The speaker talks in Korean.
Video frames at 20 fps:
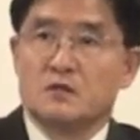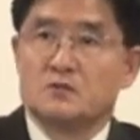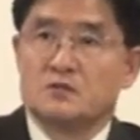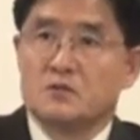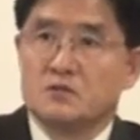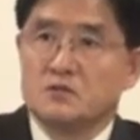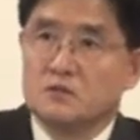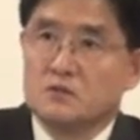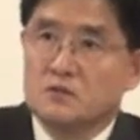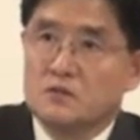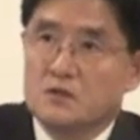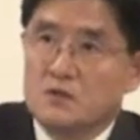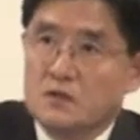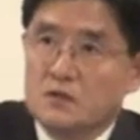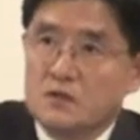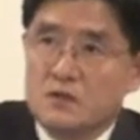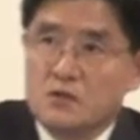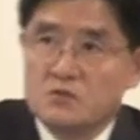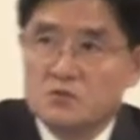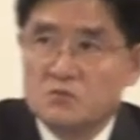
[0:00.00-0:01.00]

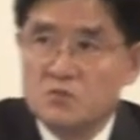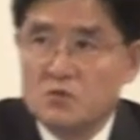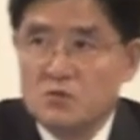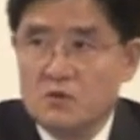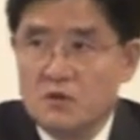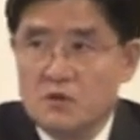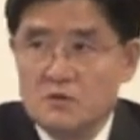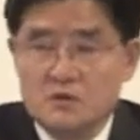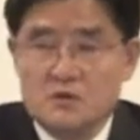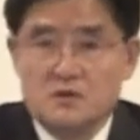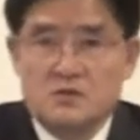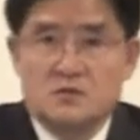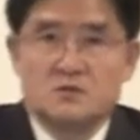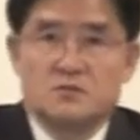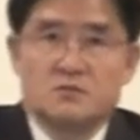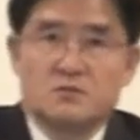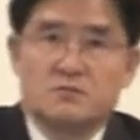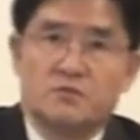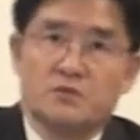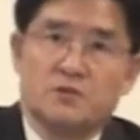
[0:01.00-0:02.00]
정직하게 텍스 보고하지
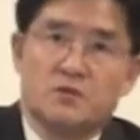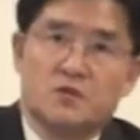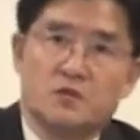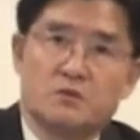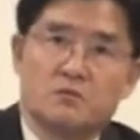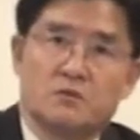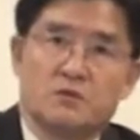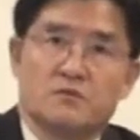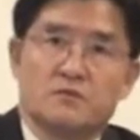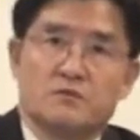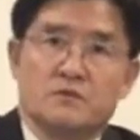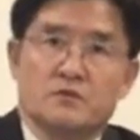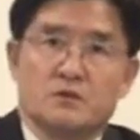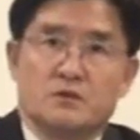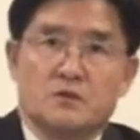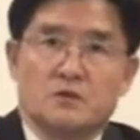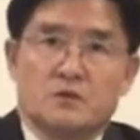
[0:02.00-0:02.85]
않아서 피해 입은